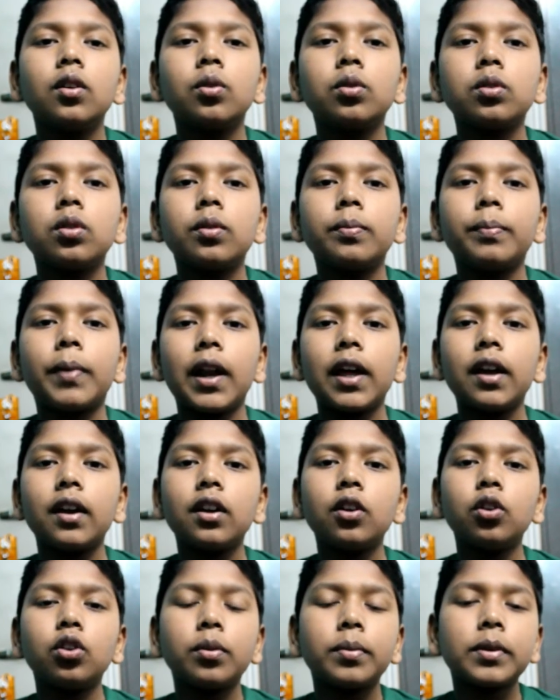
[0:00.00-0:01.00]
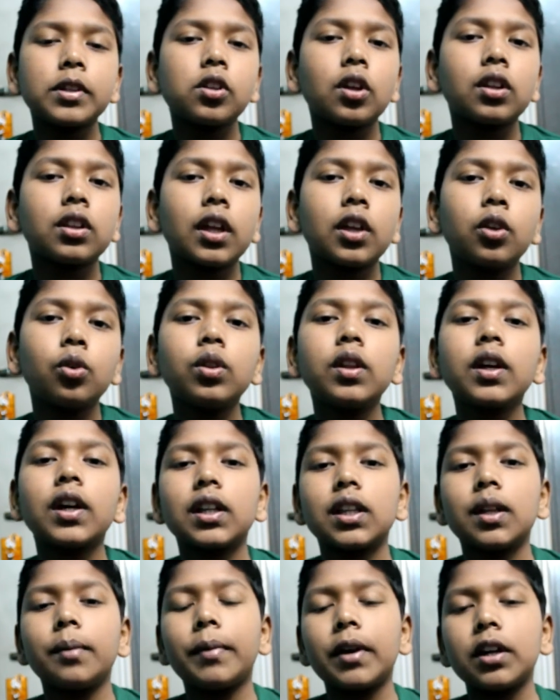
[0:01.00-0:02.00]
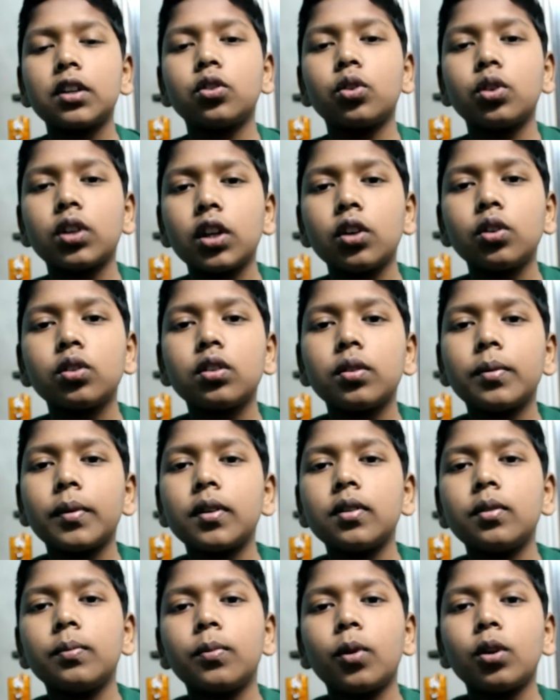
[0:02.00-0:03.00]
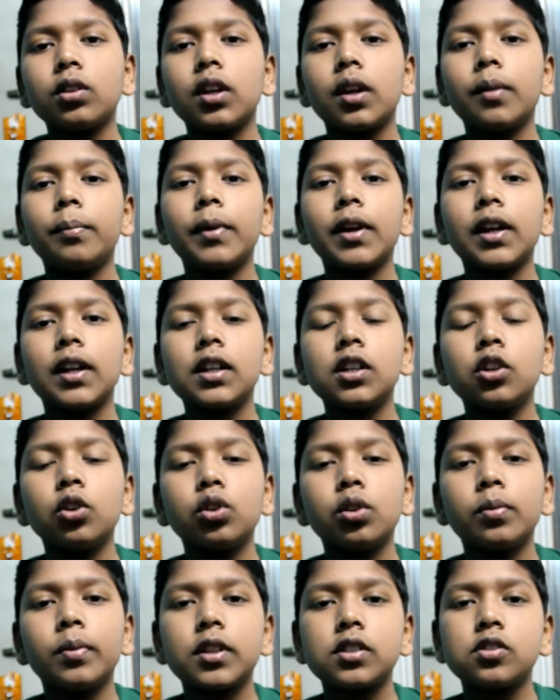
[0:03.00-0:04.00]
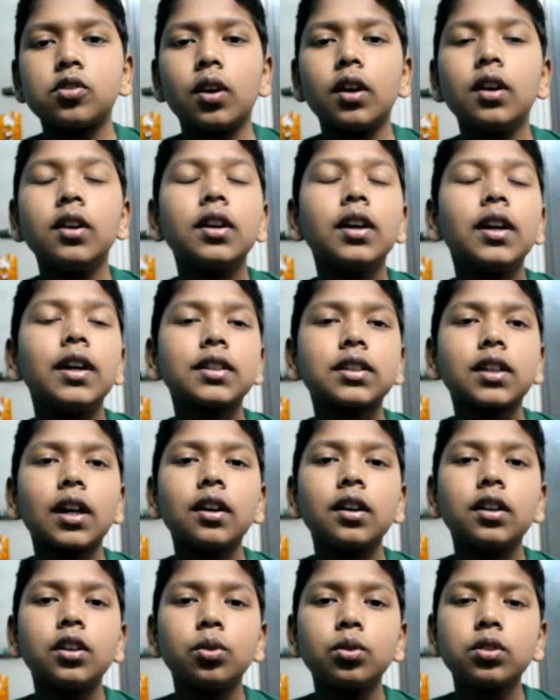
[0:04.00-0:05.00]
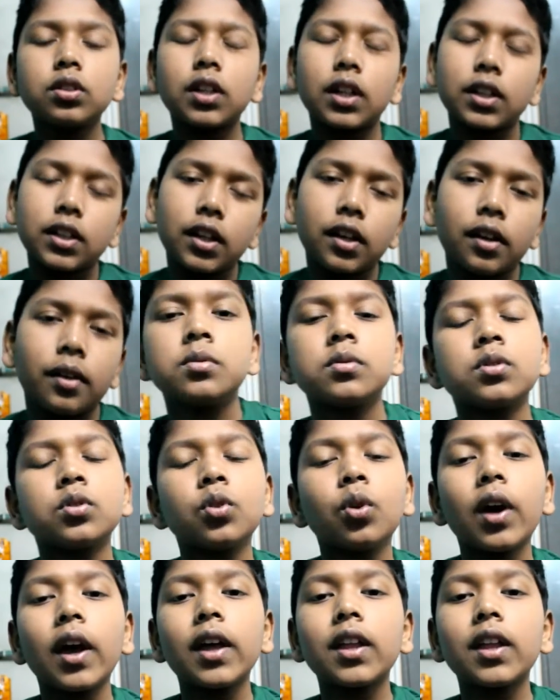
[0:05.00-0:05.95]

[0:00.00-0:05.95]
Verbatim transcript: बड़े यूट्यूबर्स तो इसका यूज़ नहीं करते बट छोटे यूट्यूबर बहुत सारे बिगनर यूट्यूबर्स जो है इसका यूज़ करते हैं सो so,